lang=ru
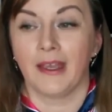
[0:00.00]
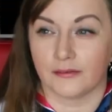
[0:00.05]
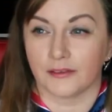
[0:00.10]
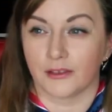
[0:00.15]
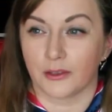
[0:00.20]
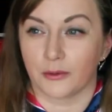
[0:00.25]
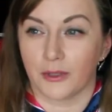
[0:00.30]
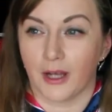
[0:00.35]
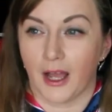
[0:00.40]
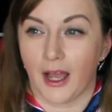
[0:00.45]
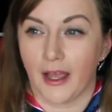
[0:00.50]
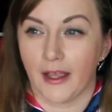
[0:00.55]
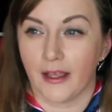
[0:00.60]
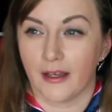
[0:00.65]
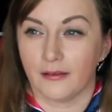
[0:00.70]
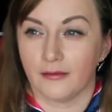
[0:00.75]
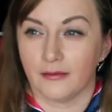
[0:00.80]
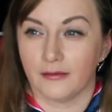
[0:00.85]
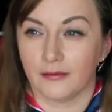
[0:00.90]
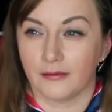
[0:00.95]

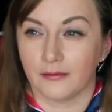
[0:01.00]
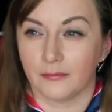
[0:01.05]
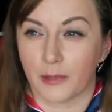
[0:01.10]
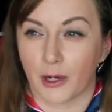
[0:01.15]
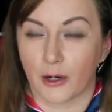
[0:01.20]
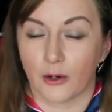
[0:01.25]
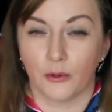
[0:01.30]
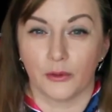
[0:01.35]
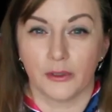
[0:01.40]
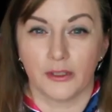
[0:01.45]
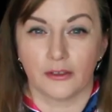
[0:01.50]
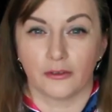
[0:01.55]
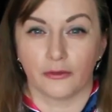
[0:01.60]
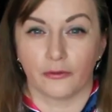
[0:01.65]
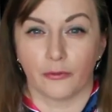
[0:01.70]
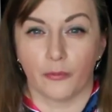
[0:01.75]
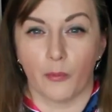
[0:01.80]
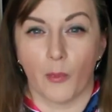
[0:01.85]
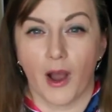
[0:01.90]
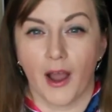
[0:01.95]
другая проходит
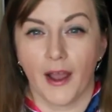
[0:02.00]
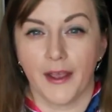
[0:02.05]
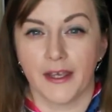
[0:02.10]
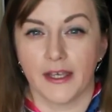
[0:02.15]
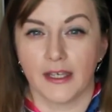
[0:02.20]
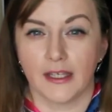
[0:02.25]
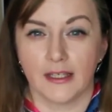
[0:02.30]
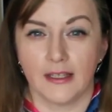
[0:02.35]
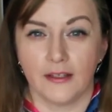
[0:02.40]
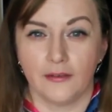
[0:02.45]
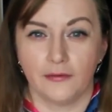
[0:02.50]
в мае или